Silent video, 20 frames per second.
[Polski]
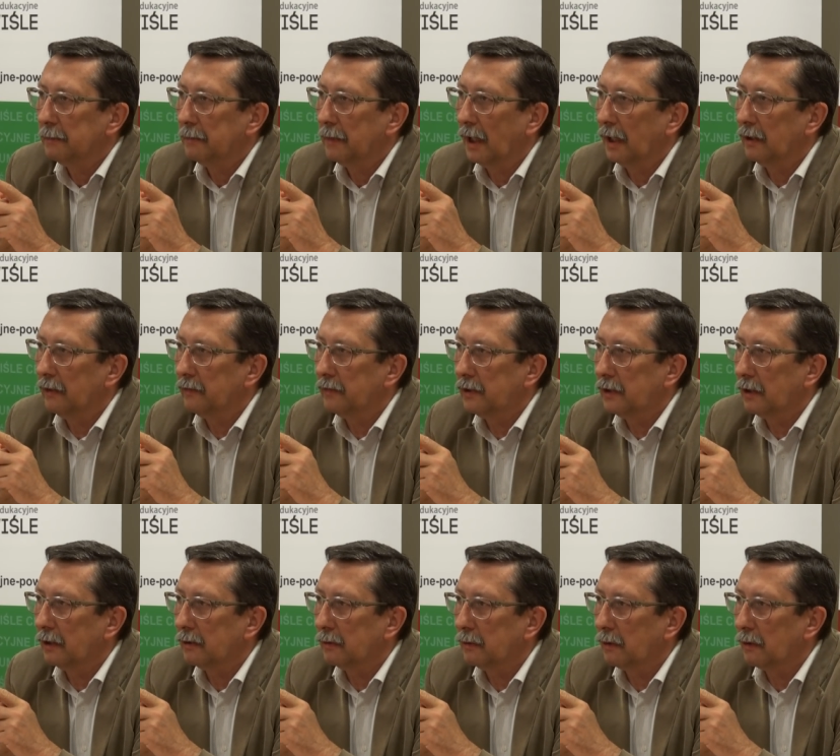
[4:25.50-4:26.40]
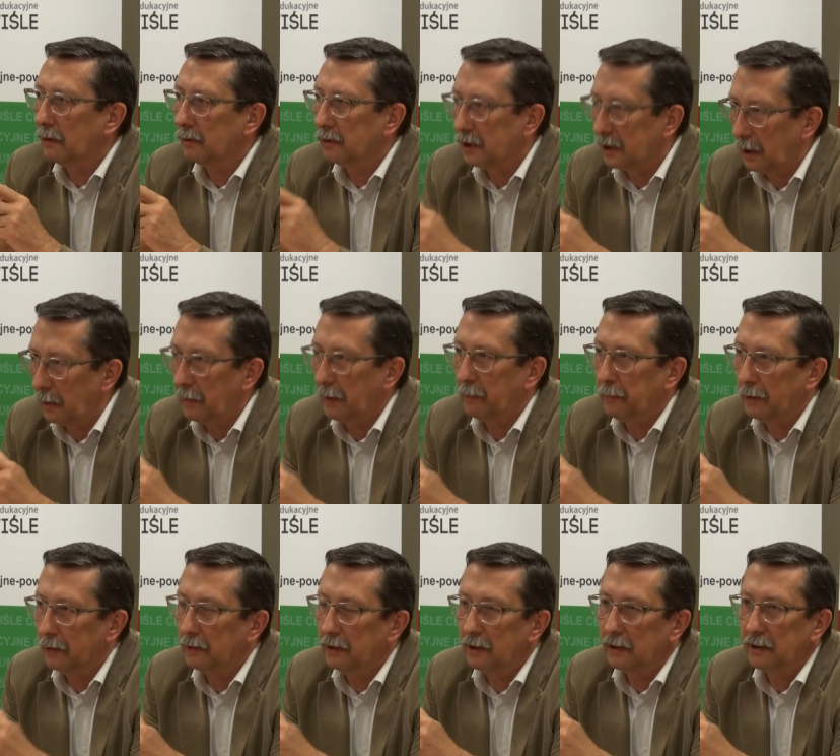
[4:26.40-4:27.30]
mianowicie, którą trzeba
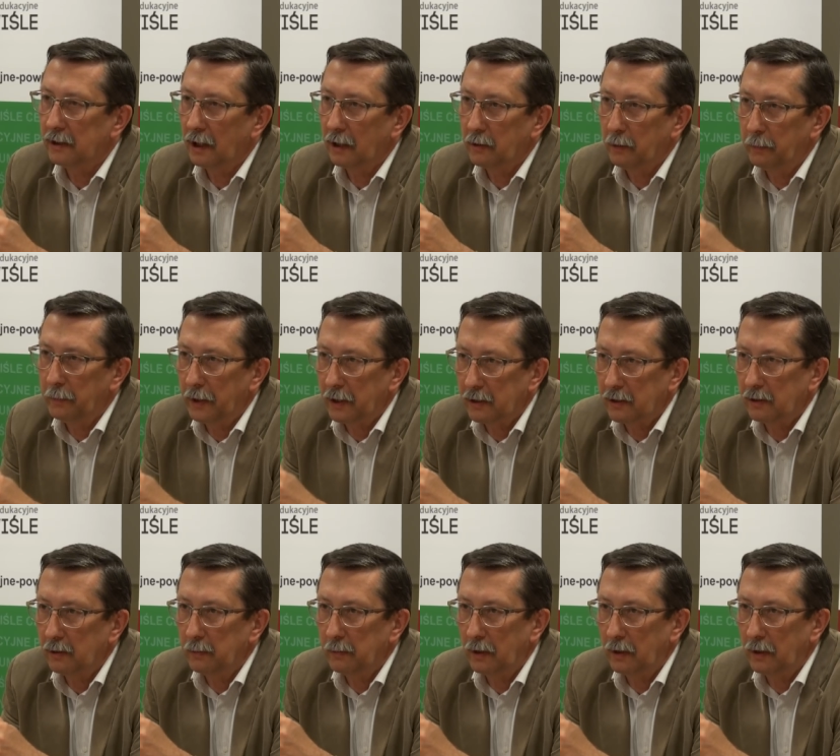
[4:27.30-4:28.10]
podnieść jako pierwszą,